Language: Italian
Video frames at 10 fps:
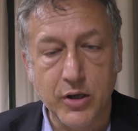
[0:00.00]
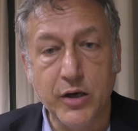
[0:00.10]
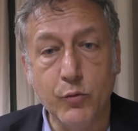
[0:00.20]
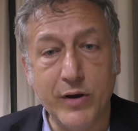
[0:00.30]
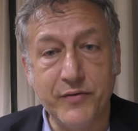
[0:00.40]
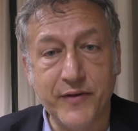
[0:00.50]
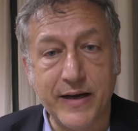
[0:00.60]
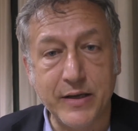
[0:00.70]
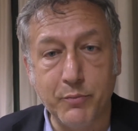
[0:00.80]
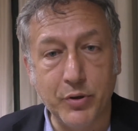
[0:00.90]
Il
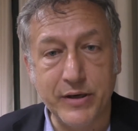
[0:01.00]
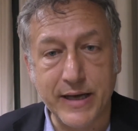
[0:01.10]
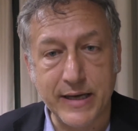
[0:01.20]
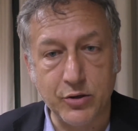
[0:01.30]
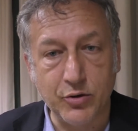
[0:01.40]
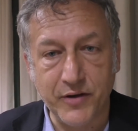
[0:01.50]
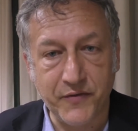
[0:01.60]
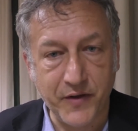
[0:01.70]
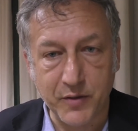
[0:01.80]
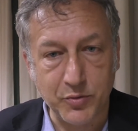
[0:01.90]
wifi a Polinago è
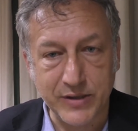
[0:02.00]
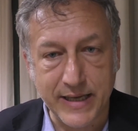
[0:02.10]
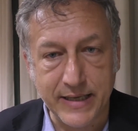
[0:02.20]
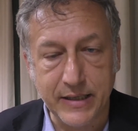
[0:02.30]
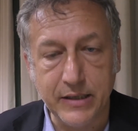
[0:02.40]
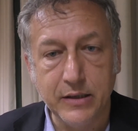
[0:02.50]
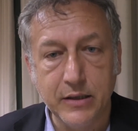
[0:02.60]
fermo da anni,